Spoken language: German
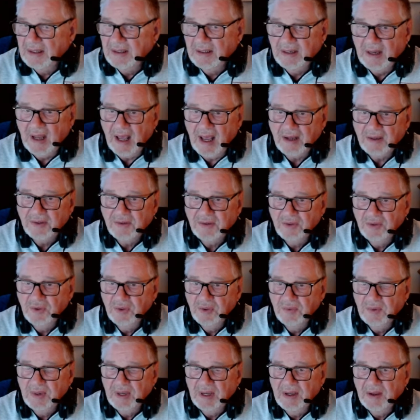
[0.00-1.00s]

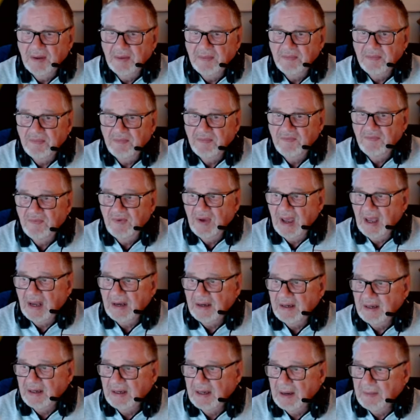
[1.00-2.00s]
tagsüber
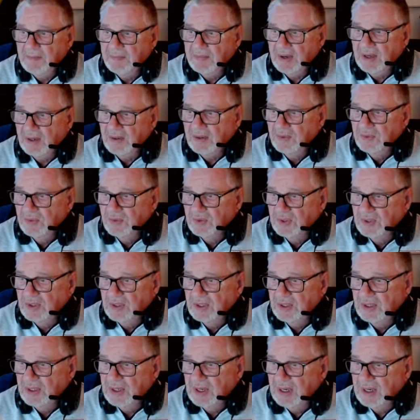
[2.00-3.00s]
werden die
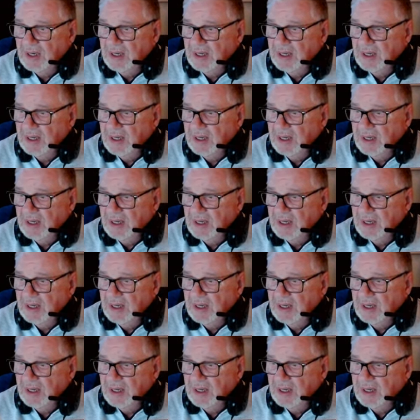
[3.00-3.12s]
Temperaturen